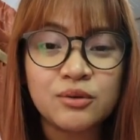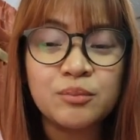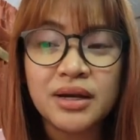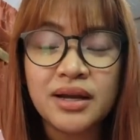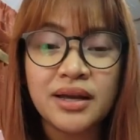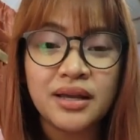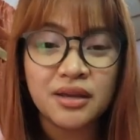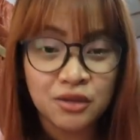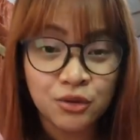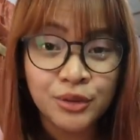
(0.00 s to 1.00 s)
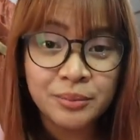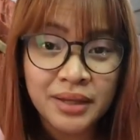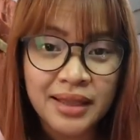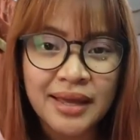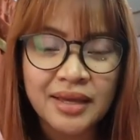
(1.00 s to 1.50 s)
kumbaga, eh,
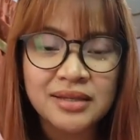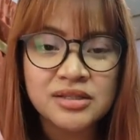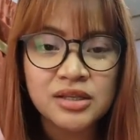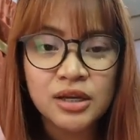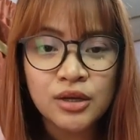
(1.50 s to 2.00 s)
normalize